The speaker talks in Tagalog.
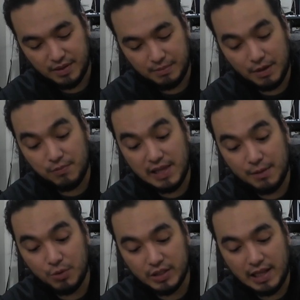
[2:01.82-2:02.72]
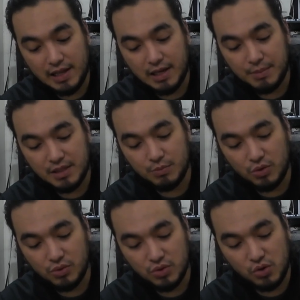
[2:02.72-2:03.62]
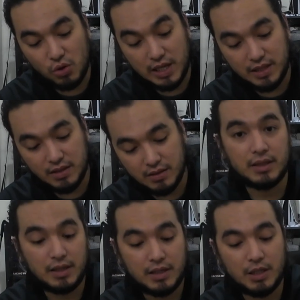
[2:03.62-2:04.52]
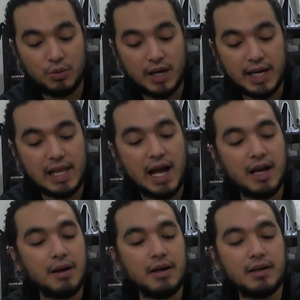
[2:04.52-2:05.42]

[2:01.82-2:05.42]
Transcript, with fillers: Beef flavor talaga mismo. Solid. Hindi mo na kailangang